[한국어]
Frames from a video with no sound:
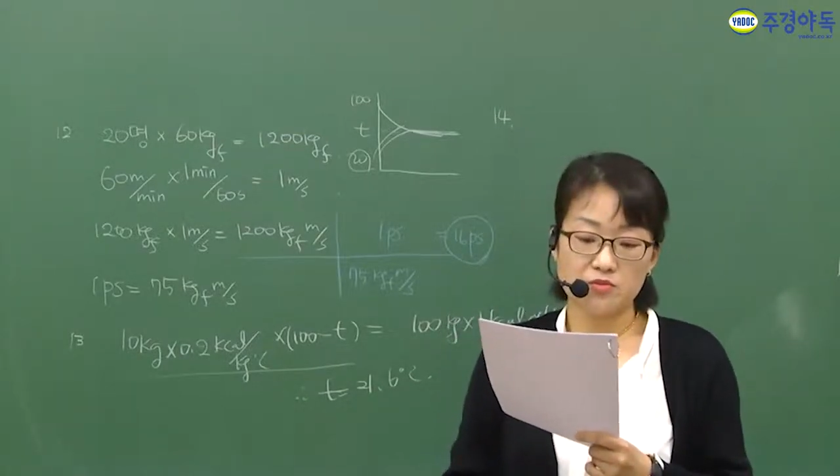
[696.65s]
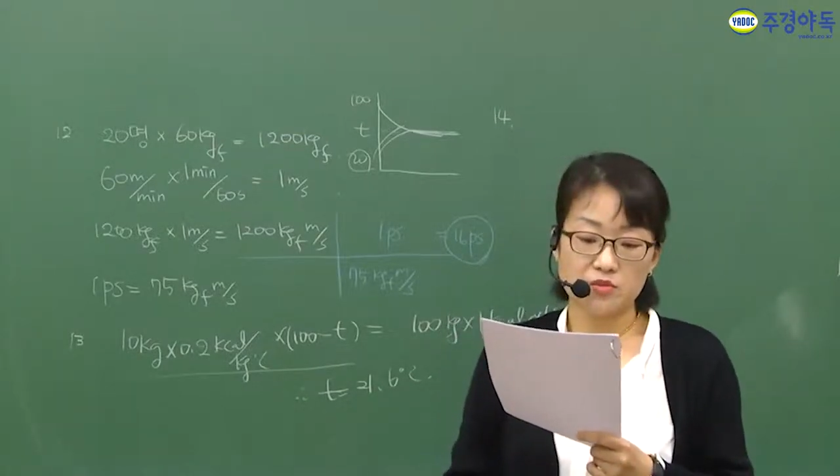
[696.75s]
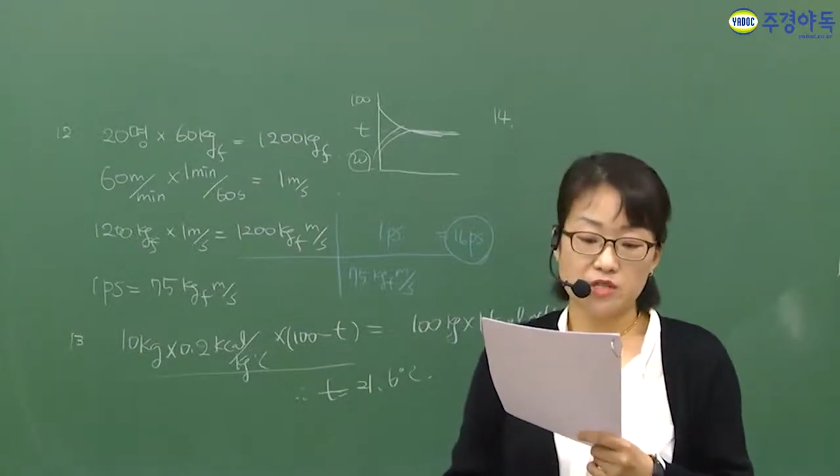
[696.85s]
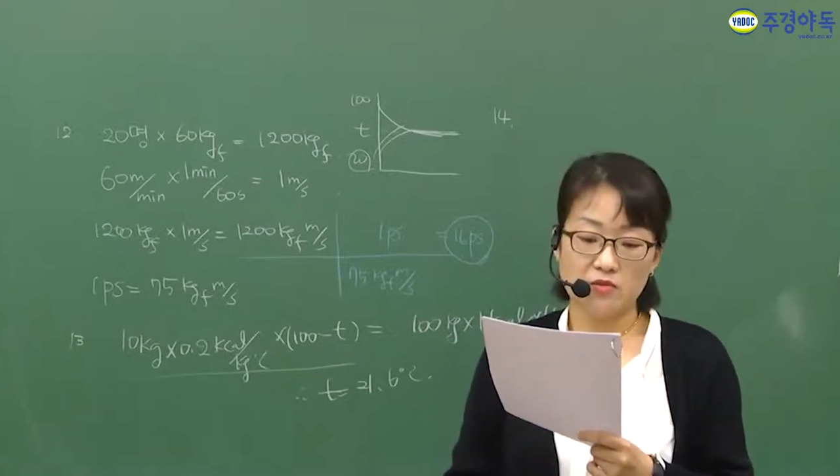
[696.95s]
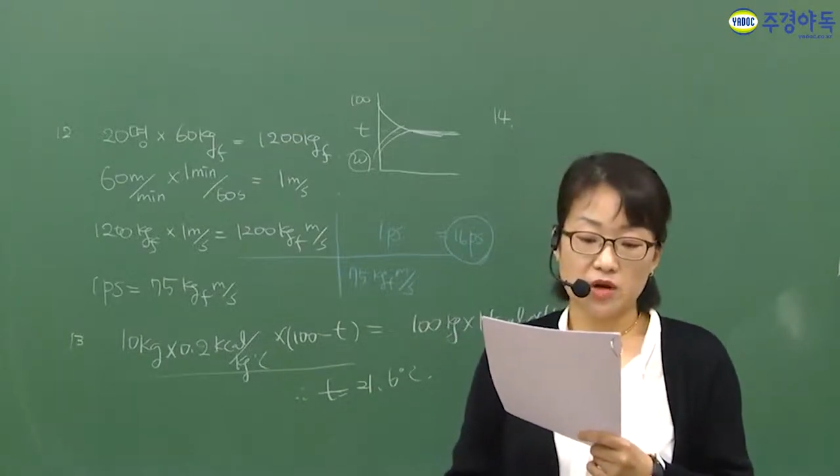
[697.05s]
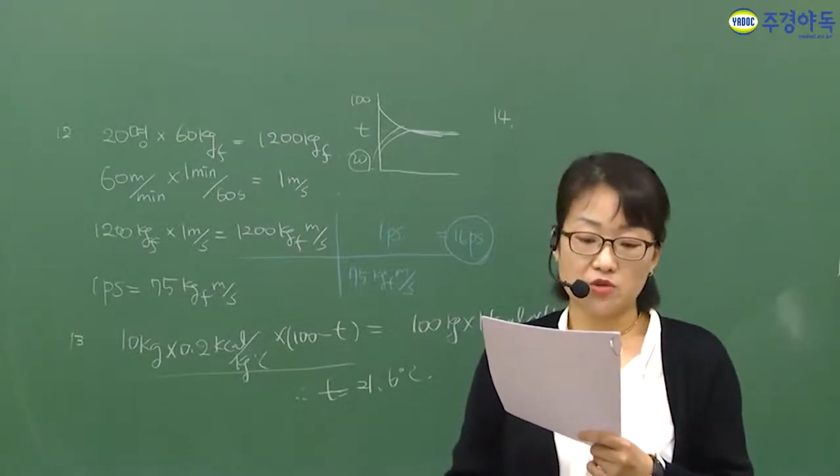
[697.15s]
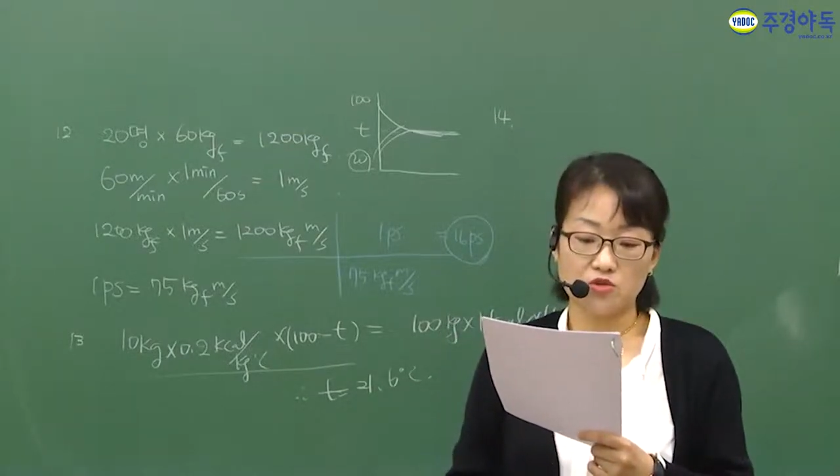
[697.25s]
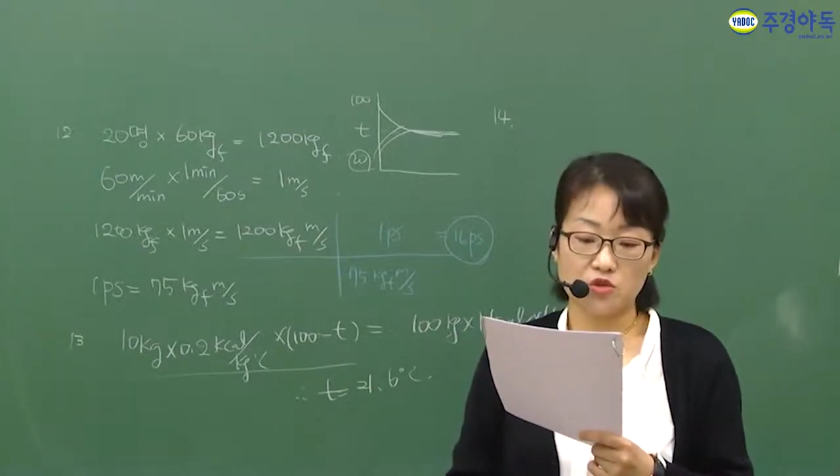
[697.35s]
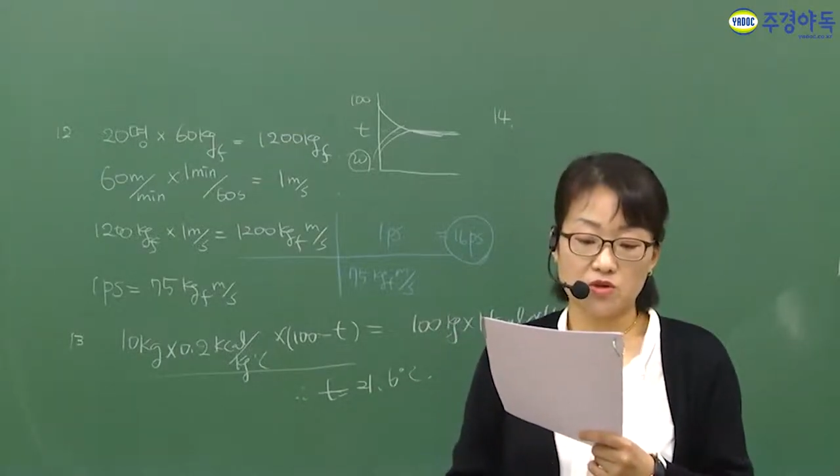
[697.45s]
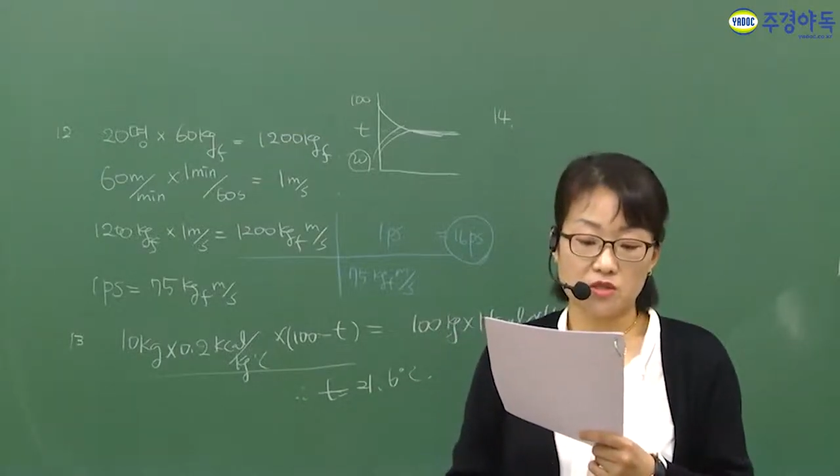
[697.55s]
물체와
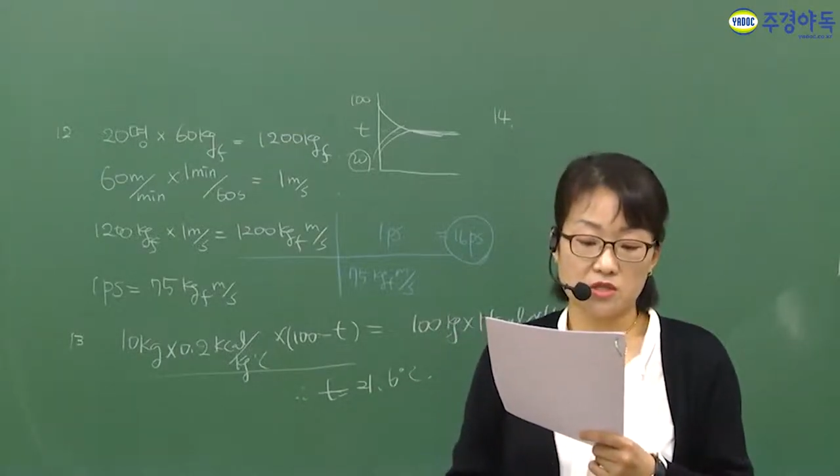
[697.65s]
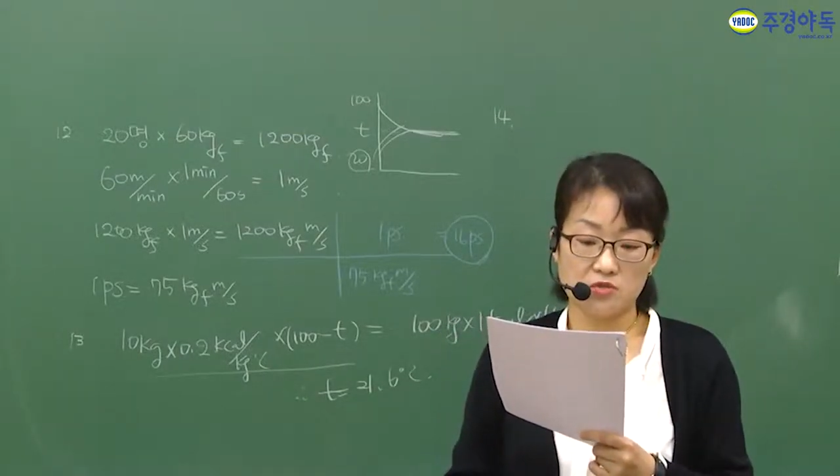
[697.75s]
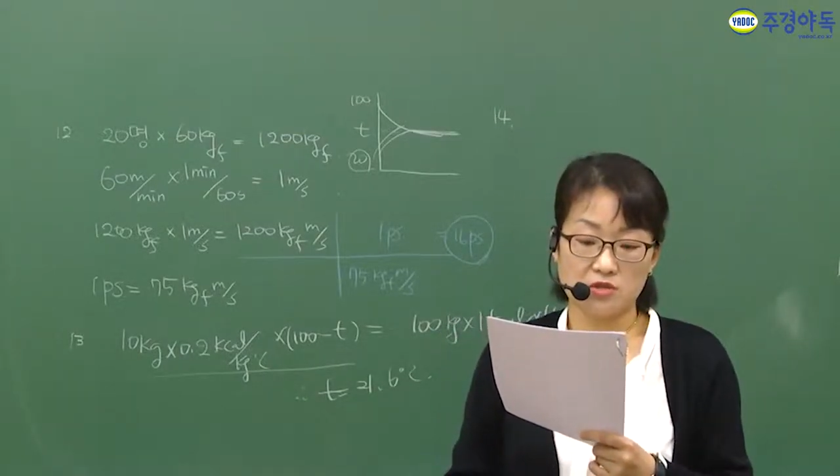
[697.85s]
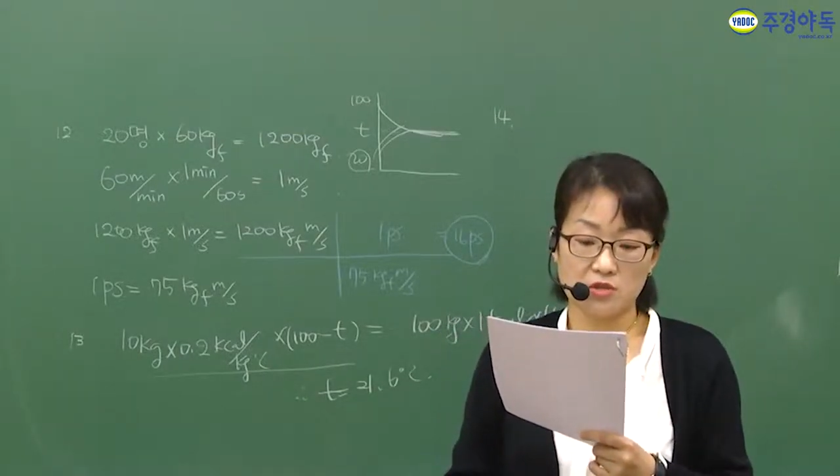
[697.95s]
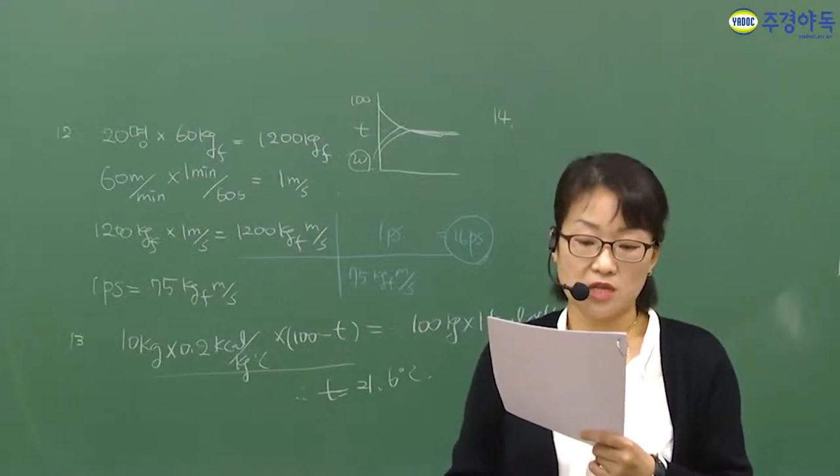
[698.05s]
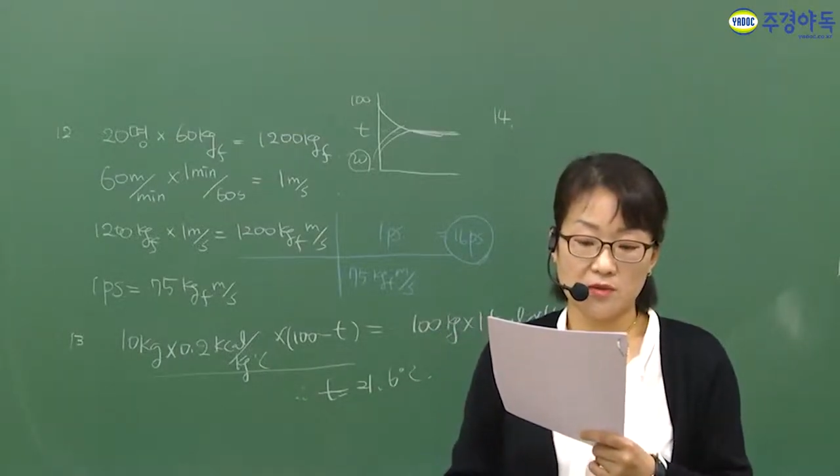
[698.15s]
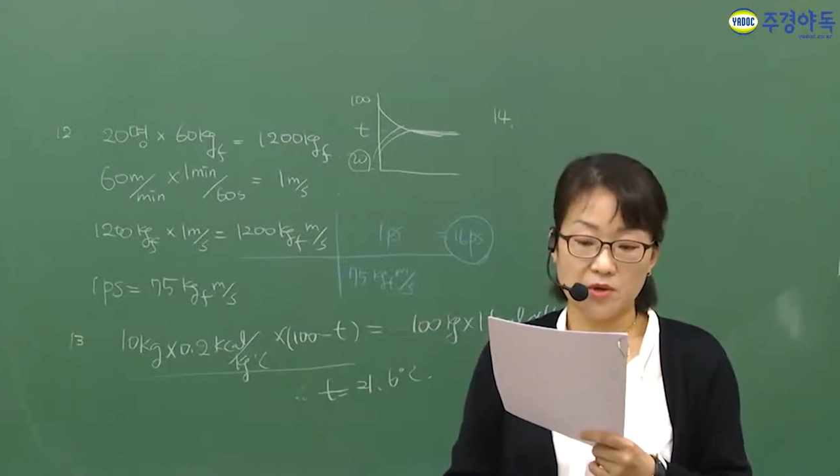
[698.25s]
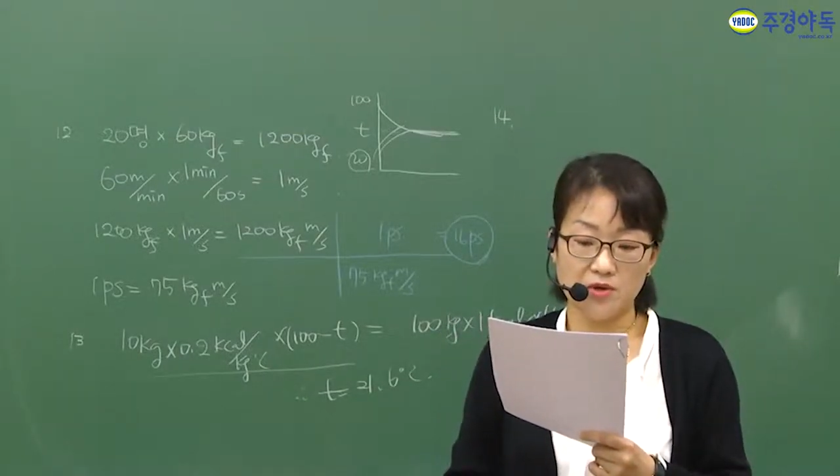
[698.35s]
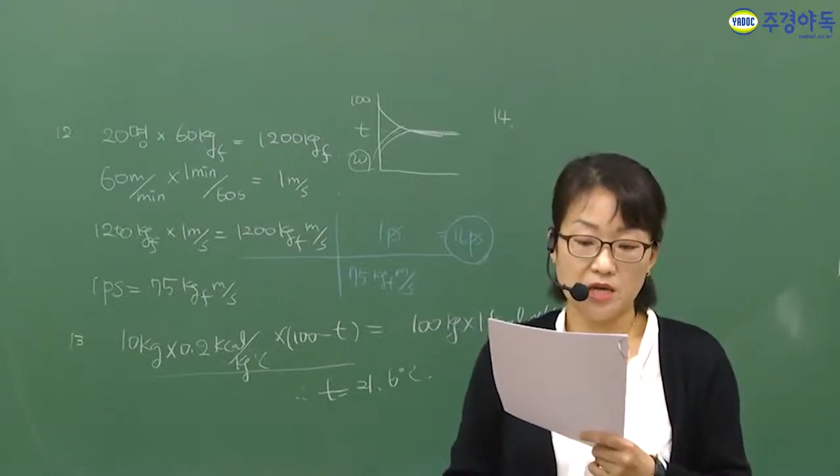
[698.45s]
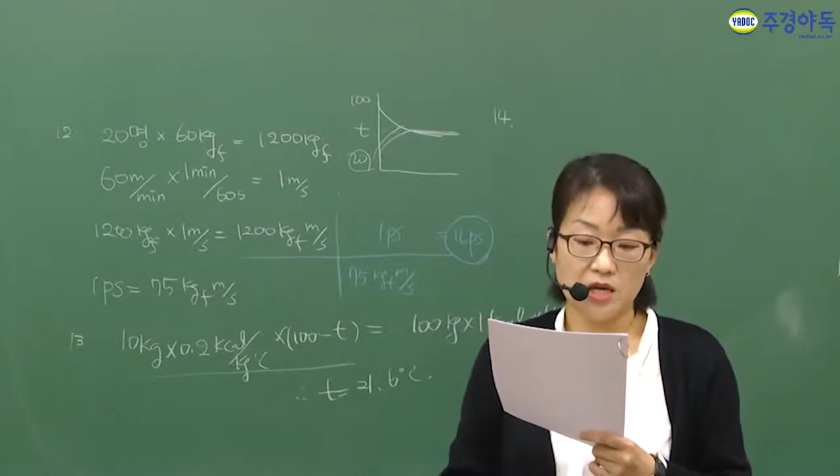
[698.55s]
균형을 이루고
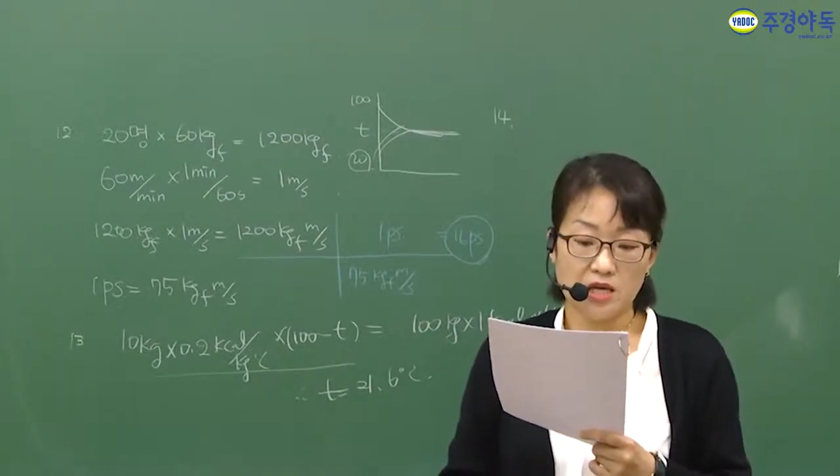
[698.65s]
있다면